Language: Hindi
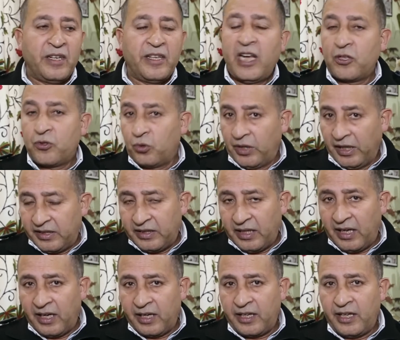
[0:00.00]
या जो देखते
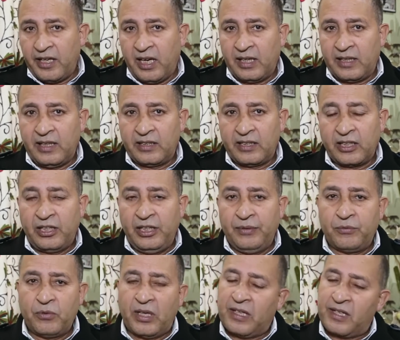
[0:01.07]
हैं कि यहाँ की तकलीफ
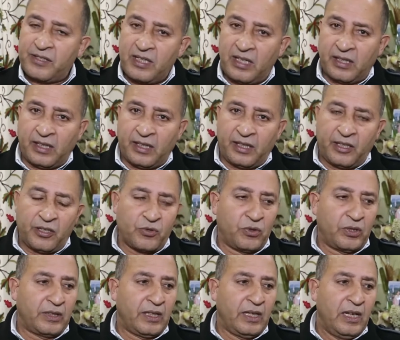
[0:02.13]
को अंडरस्टैंड करने की
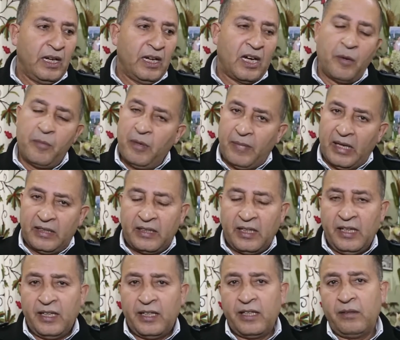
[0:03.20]
ज़रूरत है हम ये मानते
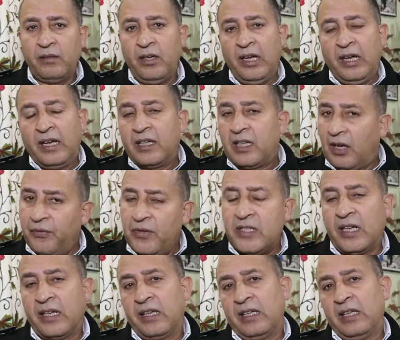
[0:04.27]
हैं कि काफ़ी
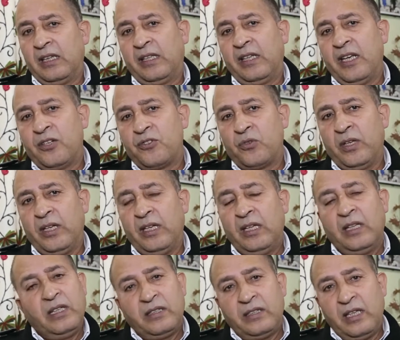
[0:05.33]
सारी गलतियाँ जो है
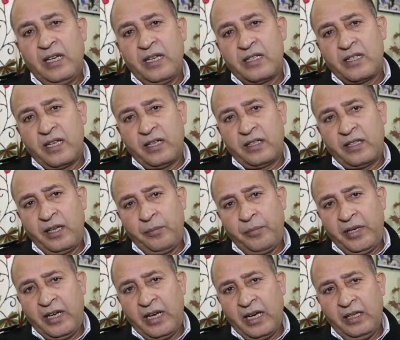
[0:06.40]
दिल्ली से की
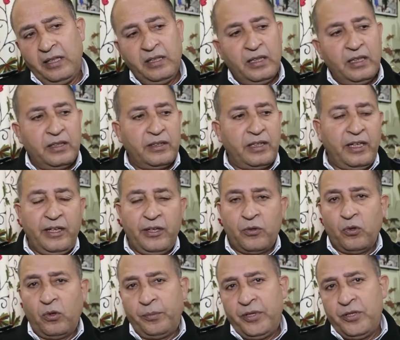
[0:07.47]
भी है दिल्ली
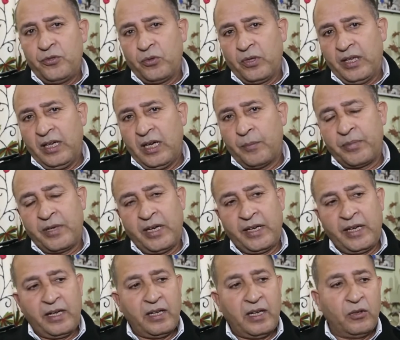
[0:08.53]
को भी जो है
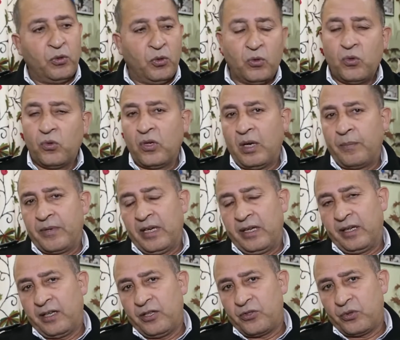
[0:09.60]
अपनाने लोगों को
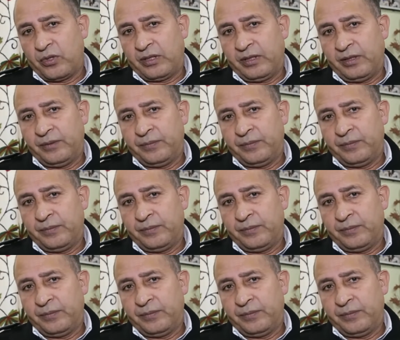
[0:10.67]
अपनाने की ज़रूरत है